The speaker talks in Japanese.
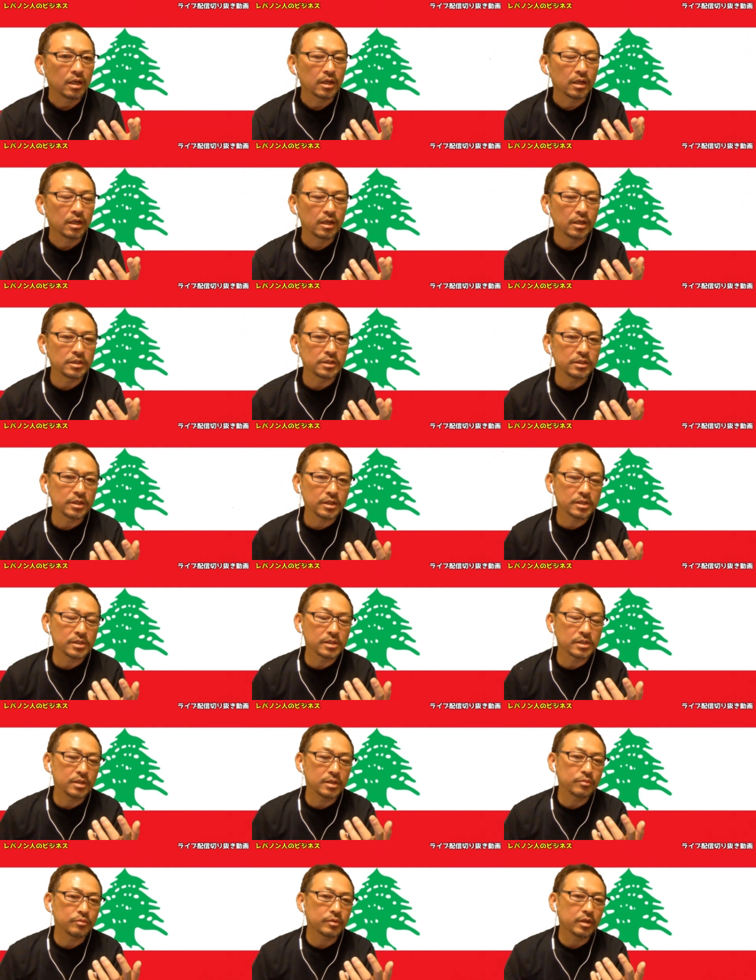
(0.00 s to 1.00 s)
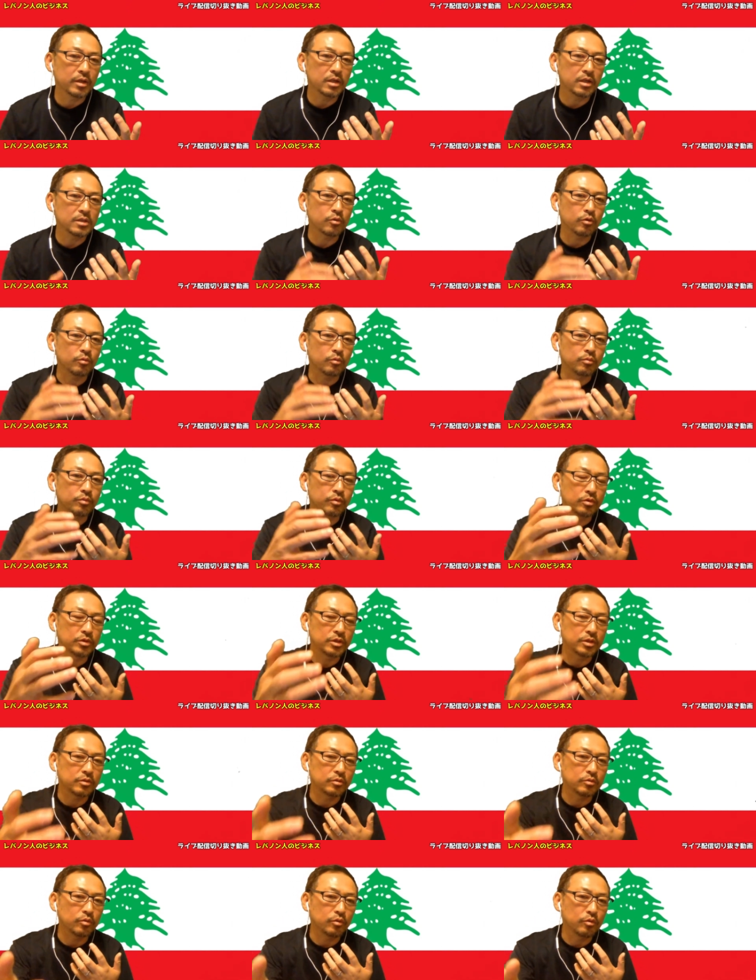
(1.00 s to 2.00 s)
ナイジェリア政府からその
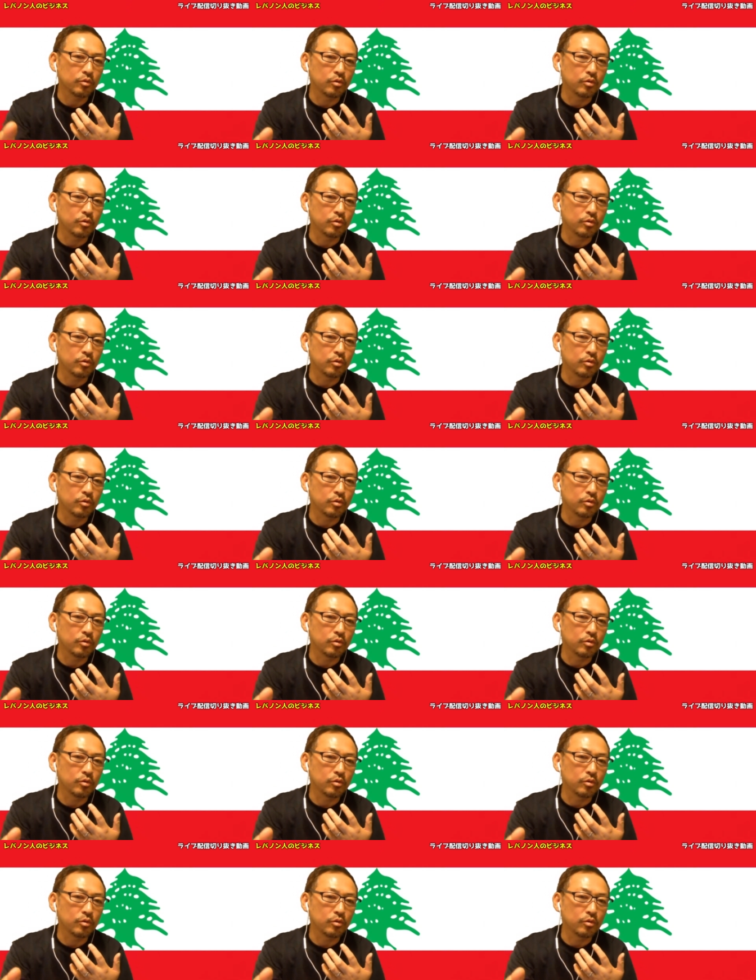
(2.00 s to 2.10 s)
プロジェクト